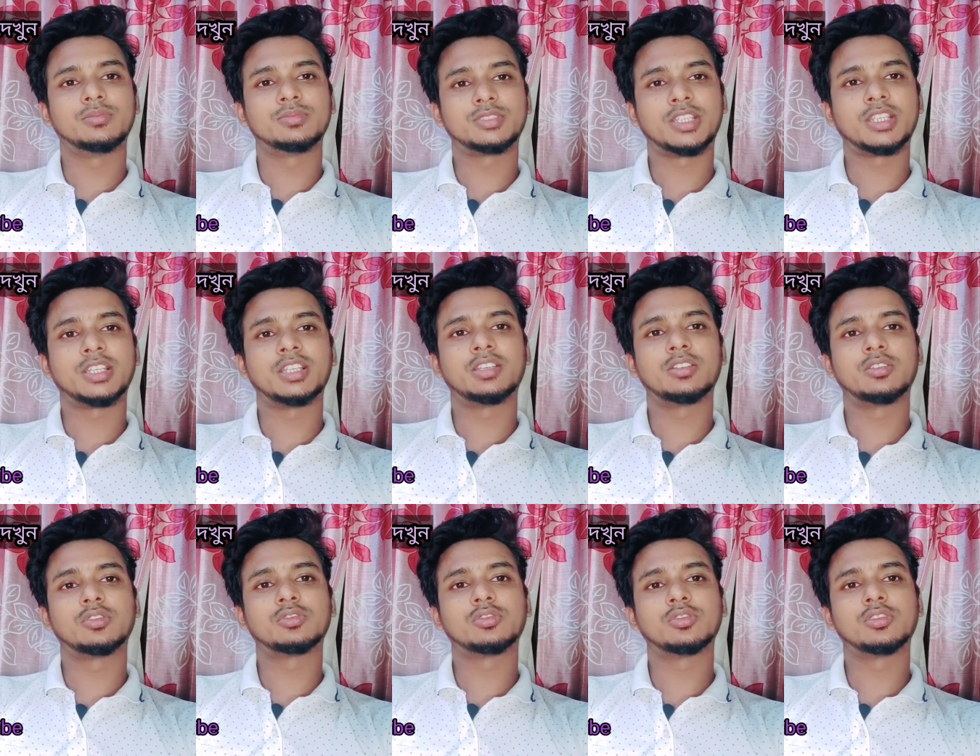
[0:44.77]
চ্যানেলে
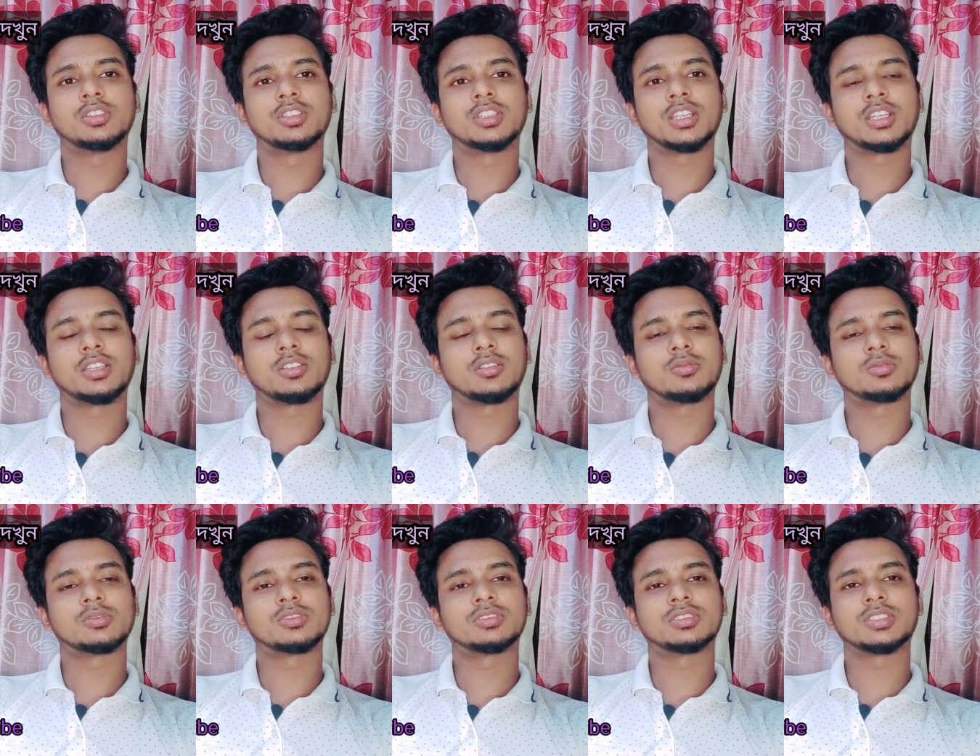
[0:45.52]
নতুন হয়ে থাকেন
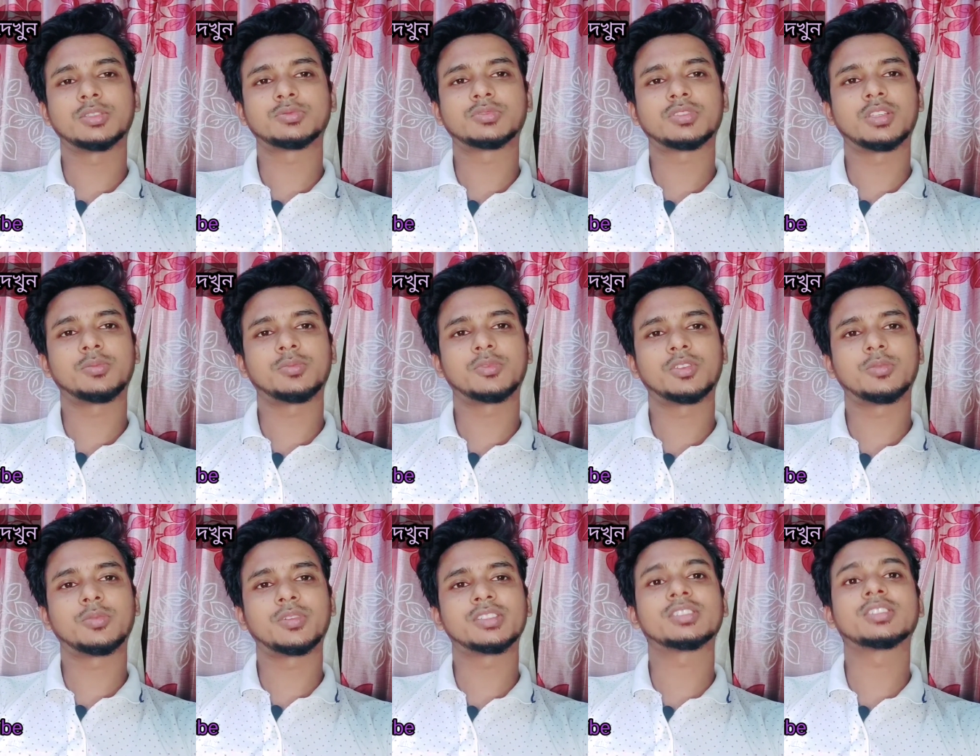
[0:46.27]
অবশ্যই সাবস্ক্রাইব
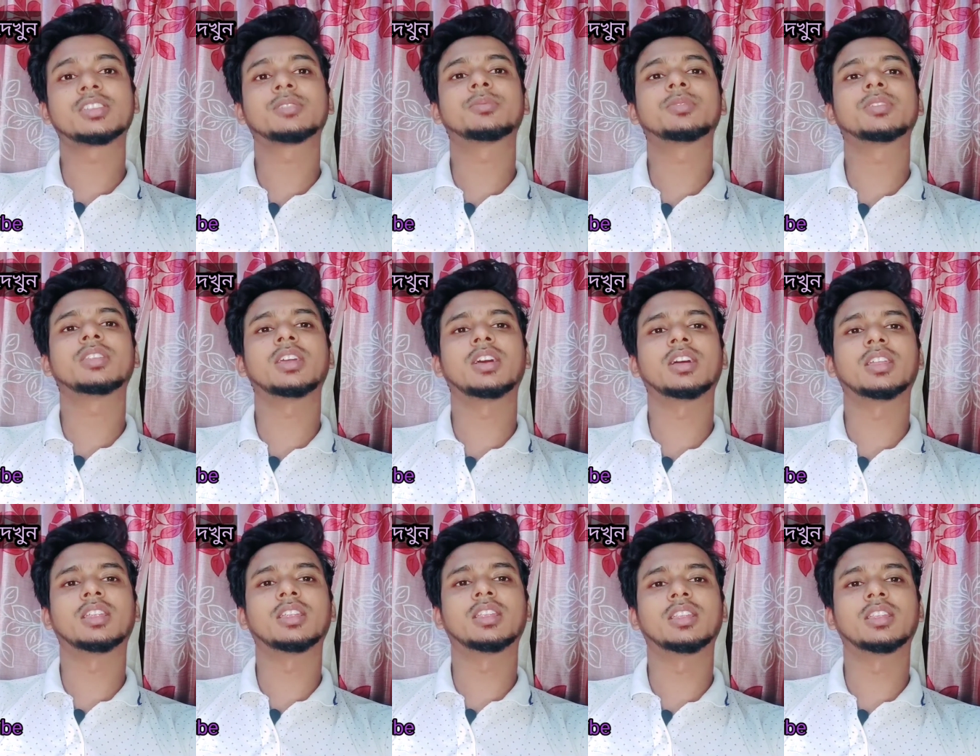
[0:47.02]
করে পাশে থাকবেন
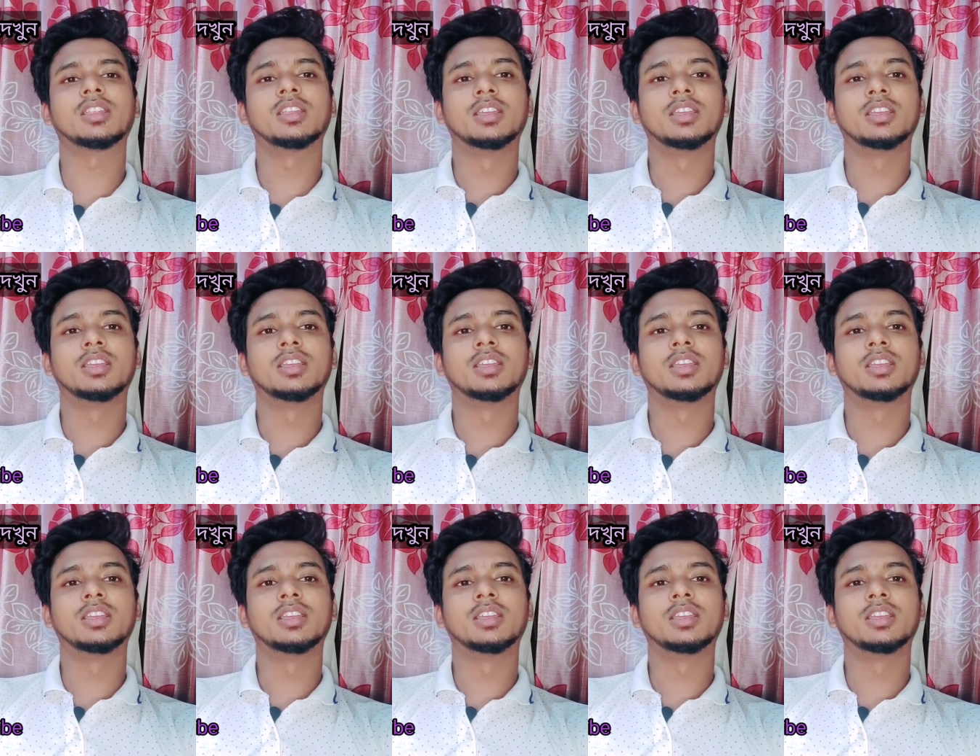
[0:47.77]
আর